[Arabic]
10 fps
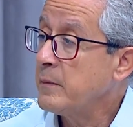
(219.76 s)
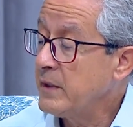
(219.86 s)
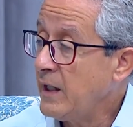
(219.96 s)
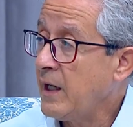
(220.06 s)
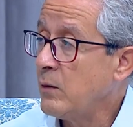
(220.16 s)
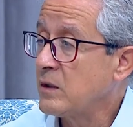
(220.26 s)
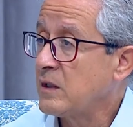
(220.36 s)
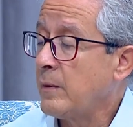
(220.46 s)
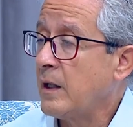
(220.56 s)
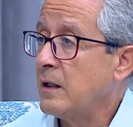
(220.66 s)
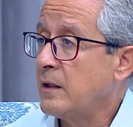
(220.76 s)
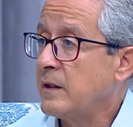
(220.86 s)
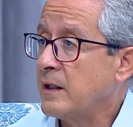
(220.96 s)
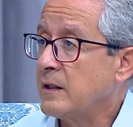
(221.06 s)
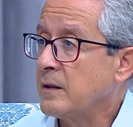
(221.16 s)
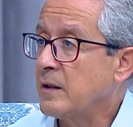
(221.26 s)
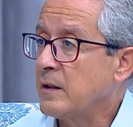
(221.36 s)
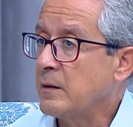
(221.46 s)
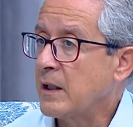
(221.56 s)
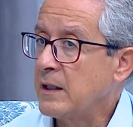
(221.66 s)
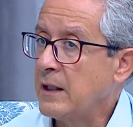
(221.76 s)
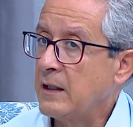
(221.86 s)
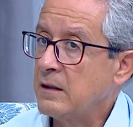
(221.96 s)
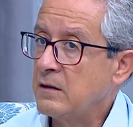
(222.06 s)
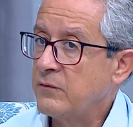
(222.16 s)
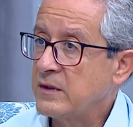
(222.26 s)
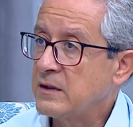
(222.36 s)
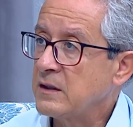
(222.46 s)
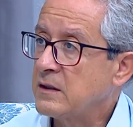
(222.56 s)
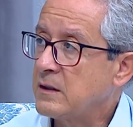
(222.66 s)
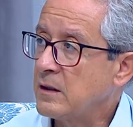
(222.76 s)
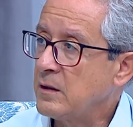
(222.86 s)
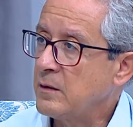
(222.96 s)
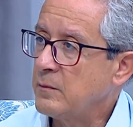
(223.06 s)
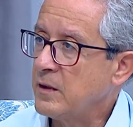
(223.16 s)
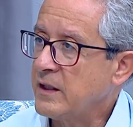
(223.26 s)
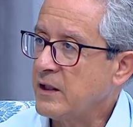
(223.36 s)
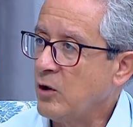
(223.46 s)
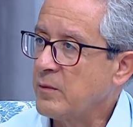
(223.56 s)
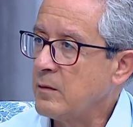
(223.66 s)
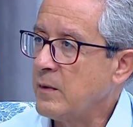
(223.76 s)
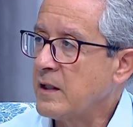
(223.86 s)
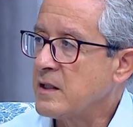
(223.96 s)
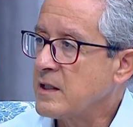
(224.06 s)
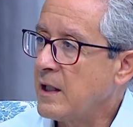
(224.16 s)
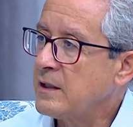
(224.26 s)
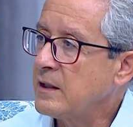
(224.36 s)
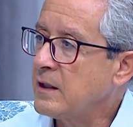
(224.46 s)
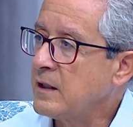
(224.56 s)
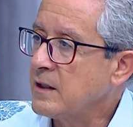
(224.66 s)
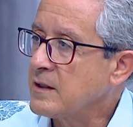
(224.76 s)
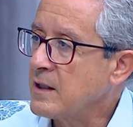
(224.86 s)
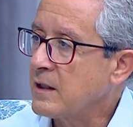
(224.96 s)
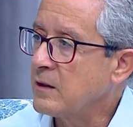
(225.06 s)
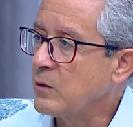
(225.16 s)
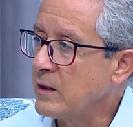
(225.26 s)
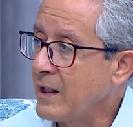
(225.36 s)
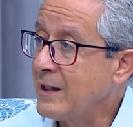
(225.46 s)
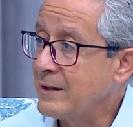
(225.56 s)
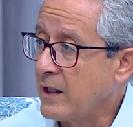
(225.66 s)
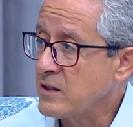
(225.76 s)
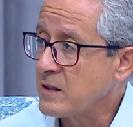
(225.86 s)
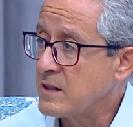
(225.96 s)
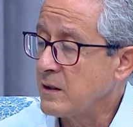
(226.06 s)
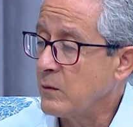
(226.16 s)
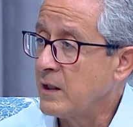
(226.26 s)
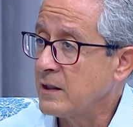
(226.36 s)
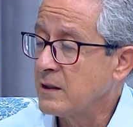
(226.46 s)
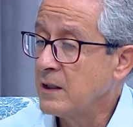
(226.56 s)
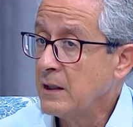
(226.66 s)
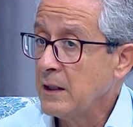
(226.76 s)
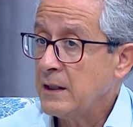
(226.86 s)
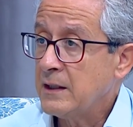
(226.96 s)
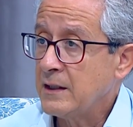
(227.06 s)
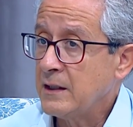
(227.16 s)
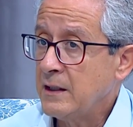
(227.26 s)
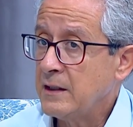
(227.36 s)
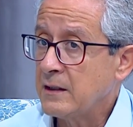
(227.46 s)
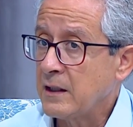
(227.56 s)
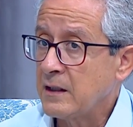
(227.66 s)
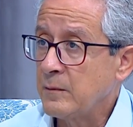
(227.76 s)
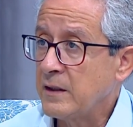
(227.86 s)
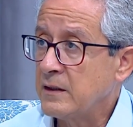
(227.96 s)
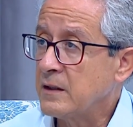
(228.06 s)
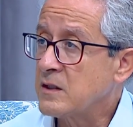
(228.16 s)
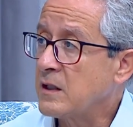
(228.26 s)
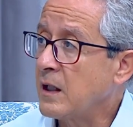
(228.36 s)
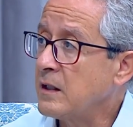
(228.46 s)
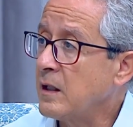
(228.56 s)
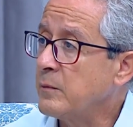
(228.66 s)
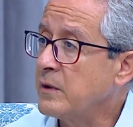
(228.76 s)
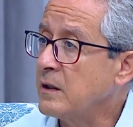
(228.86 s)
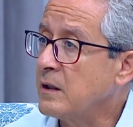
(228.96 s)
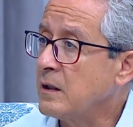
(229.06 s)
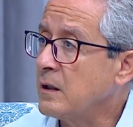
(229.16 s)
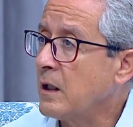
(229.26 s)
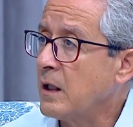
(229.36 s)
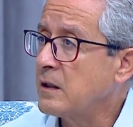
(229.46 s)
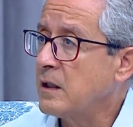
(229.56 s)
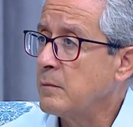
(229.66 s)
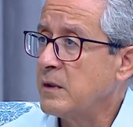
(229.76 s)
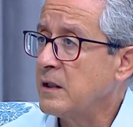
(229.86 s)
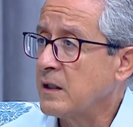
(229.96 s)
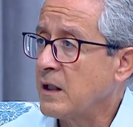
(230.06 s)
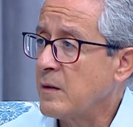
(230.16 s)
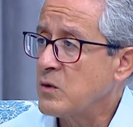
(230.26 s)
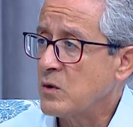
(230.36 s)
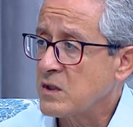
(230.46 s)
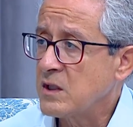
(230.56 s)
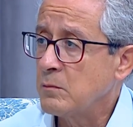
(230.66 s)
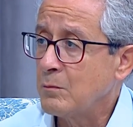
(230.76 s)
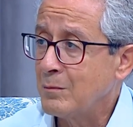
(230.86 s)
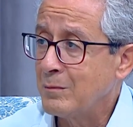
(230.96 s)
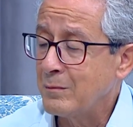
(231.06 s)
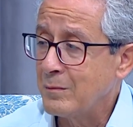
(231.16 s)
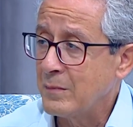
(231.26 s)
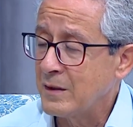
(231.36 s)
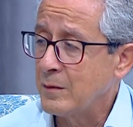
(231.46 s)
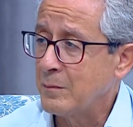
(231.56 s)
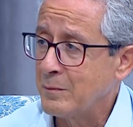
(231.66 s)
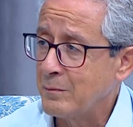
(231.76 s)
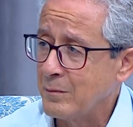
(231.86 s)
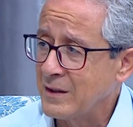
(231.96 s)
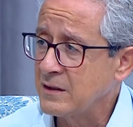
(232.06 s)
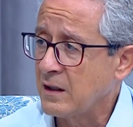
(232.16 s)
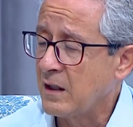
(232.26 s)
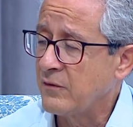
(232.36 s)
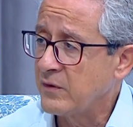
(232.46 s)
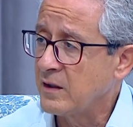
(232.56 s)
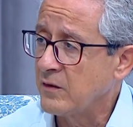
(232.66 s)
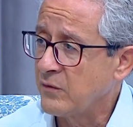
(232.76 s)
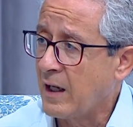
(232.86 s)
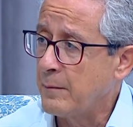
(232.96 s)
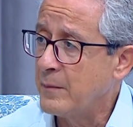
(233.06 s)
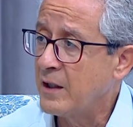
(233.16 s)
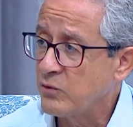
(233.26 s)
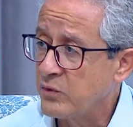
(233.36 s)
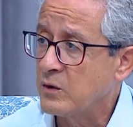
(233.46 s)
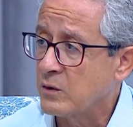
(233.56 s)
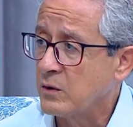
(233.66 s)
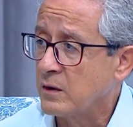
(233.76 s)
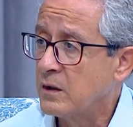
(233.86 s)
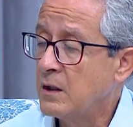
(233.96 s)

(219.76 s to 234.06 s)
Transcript: بنحاول طبعا لأنه يعني خلال فترة يعني عمر المهرجان اللي صار له الآن عشر سنوات يعني إحنا تقريبا اشتغلنا بأكثر من 25 منطقة في في عمان وفي الأردن